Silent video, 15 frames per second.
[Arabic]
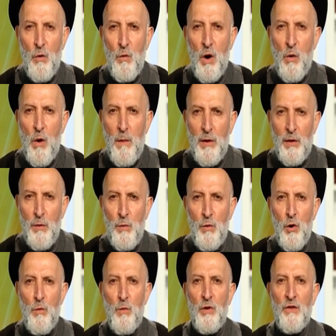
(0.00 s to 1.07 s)
وهو
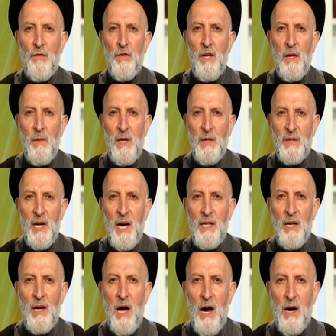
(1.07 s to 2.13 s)
مذموم في ميزان
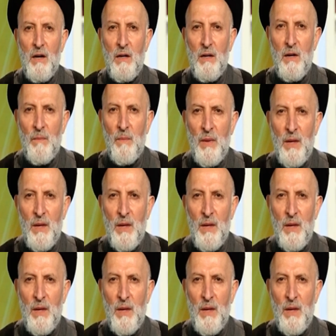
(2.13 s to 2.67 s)
العقل